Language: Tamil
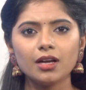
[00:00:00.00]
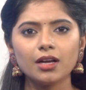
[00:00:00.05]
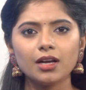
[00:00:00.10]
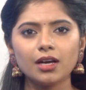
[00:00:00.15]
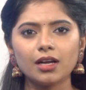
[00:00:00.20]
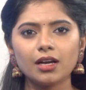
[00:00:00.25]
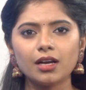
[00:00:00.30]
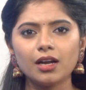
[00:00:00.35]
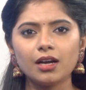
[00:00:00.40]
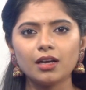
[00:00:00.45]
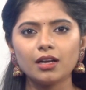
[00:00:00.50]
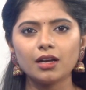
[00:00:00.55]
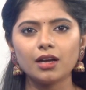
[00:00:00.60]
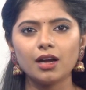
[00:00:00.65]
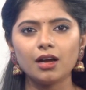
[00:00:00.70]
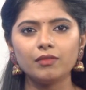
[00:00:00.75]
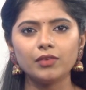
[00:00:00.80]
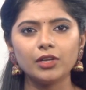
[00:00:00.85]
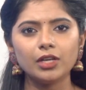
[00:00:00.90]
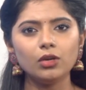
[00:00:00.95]

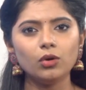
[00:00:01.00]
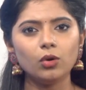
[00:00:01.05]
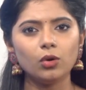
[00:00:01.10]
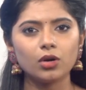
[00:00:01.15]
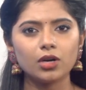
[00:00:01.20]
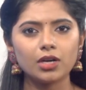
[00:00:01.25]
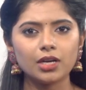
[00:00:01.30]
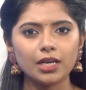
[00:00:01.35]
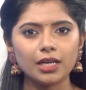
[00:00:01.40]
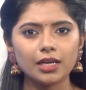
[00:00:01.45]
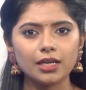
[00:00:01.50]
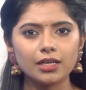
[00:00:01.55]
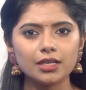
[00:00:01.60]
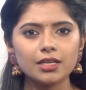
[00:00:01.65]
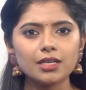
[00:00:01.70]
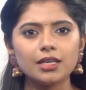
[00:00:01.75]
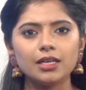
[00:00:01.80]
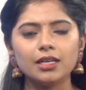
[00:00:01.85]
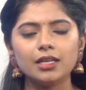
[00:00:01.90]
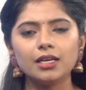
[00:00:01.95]
கர்நாடகாவில்
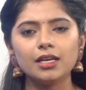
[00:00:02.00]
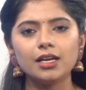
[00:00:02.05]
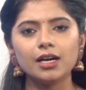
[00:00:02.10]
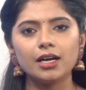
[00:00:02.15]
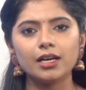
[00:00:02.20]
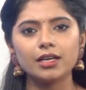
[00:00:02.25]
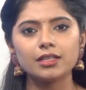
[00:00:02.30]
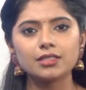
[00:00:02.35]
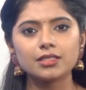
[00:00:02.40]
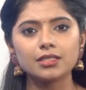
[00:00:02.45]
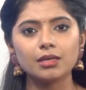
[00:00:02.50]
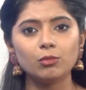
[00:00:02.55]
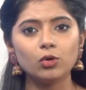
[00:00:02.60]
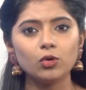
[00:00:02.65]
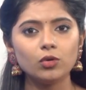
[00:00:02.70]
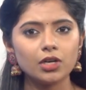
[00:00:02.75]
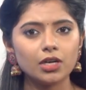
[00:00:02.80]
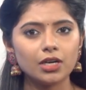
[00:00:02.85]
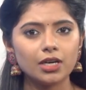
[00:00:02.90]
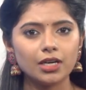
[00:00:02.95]
ஒக்கலிகர் லிங்காயத்
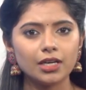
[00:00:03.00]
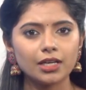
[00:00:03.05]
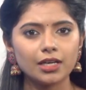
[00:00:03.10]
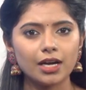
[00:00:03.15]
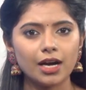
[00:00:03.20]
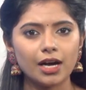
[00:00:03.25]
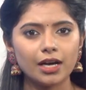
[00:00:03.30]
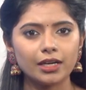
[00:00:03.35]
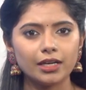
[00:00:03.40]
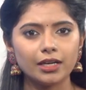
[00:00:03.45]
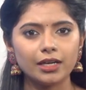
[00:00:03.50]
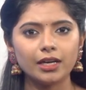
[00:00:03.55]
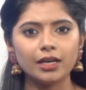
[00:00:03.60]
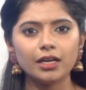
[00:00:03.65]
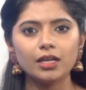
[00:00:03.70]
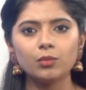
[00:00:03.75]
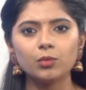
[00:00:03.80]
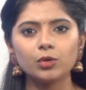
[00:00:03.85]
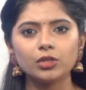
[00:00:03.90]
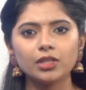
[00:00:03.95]
சமூகங்களுக்கான
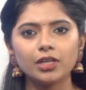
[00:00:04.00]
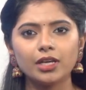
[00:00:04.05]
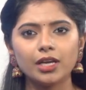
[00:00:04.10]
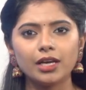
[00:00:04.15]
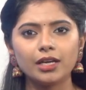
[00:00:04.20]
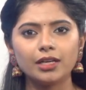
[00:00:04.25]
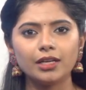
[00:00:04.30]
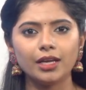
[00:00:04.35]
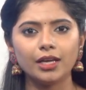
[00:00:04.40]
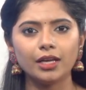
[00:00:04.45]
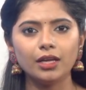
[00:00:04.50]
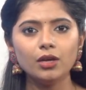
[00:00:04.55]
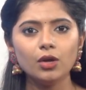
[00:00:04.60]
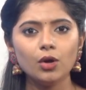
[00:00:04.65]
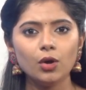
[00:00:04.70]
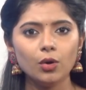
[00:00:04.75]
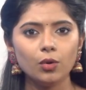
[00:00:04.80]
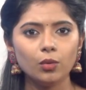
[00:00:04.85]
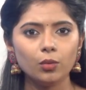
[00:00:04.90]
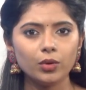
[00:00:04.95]
இடஒதுக்கீட்டை
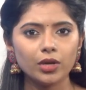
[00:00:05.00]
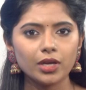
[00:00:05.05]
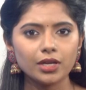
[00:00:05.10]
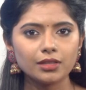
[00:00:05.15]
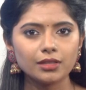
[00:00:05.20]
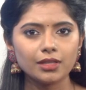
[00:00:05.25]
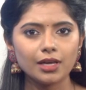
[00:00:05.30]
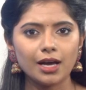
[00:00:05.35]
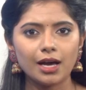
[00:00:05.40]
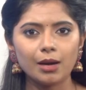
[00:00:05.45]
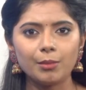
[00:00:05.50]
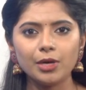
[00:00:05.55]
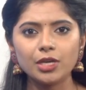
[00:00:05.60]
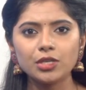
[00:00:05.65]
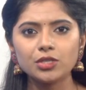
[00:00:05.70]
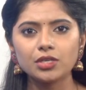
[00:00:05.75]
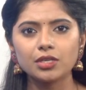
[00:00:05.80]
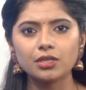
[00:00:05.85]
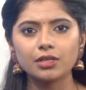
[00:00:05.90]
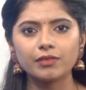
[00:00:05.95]
உயர்த்த
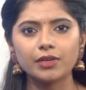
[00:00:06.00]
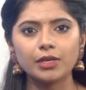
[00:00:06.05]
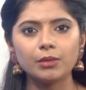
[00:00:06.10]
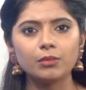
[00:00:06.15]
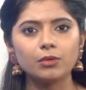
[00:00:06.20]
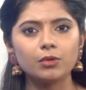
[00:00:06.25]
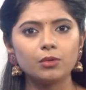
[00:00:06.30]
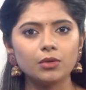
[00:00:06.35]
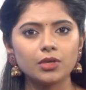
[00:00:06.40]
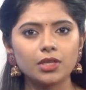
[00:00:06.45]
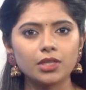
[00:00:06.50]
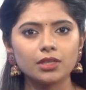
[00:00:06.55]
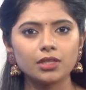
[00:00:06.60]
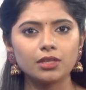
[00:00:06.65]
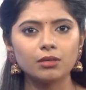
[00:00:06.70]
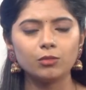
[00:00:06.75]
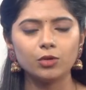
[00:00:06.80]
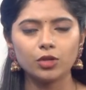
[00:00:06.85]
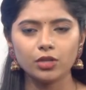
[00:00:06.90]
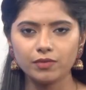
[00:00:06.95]
அமைச்சரவை
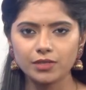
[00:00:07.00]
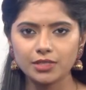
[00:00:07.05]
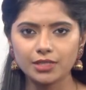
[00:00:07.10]
கூட்டத்தில் முடிவு